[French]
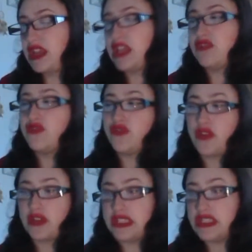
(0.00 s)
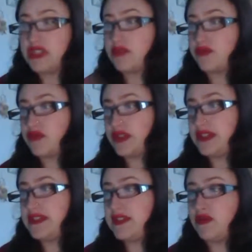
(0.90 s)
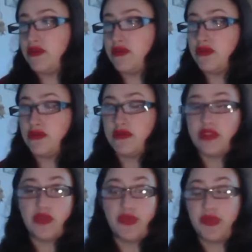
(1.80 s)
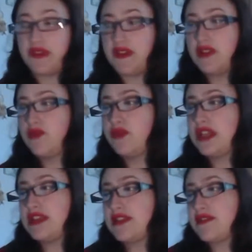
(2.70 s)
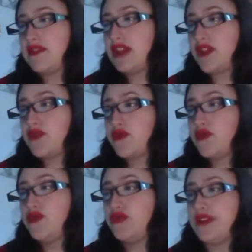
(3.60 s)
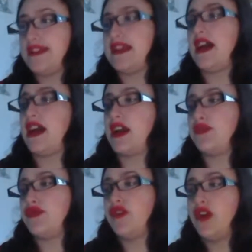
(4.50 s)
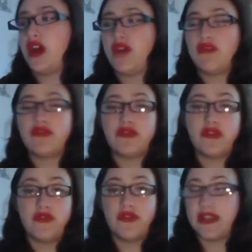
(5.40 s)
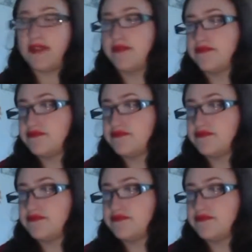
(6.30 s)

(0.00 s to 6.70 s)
il a deux sœurs âgées, comme je vous ai dit, c'est le, le plus petit. Louis est un seul garçon connu de la saga Harry Potter à avoir du sang de Vélan.